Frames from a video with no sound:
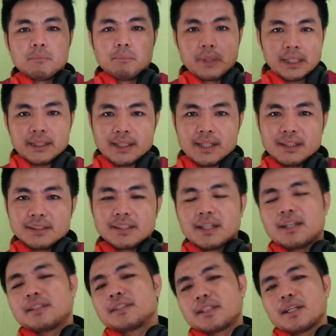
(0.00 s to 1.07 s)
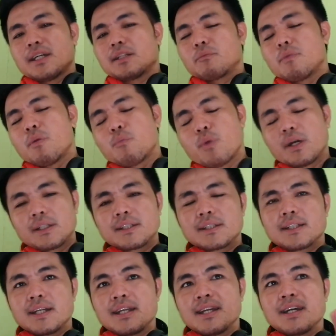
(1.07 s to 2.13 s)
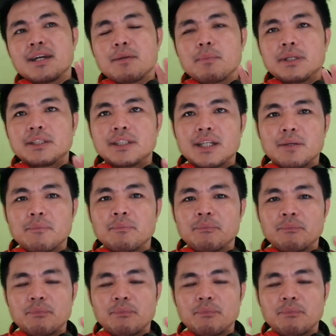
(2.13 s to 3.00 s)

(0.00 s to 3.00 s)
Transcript: berita yang sangat-sangat membuat saya macam